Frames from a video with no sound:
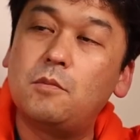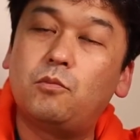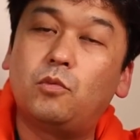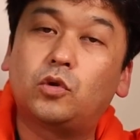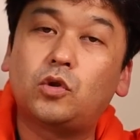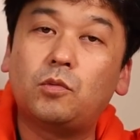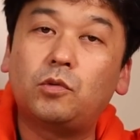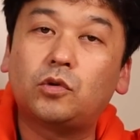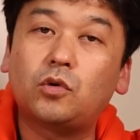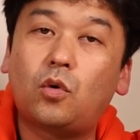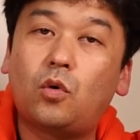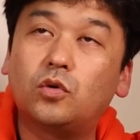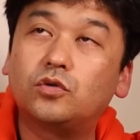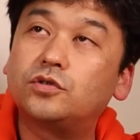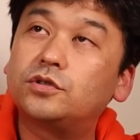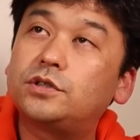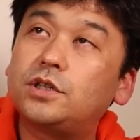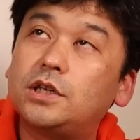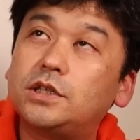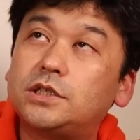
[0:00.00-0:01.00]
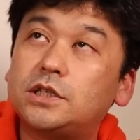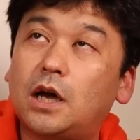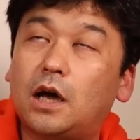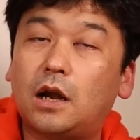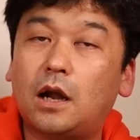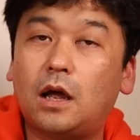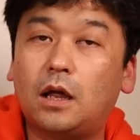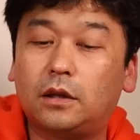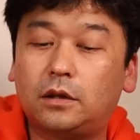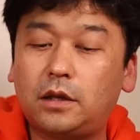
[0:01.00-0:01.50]
もともと5 0センチだか
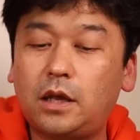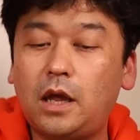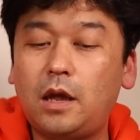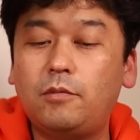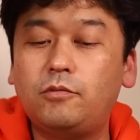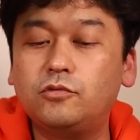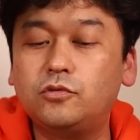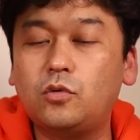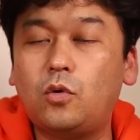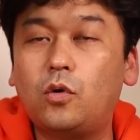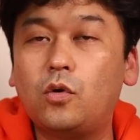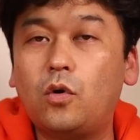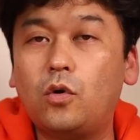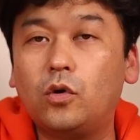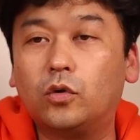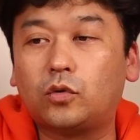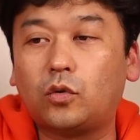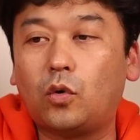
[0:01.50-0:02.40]
らテーブルの料理を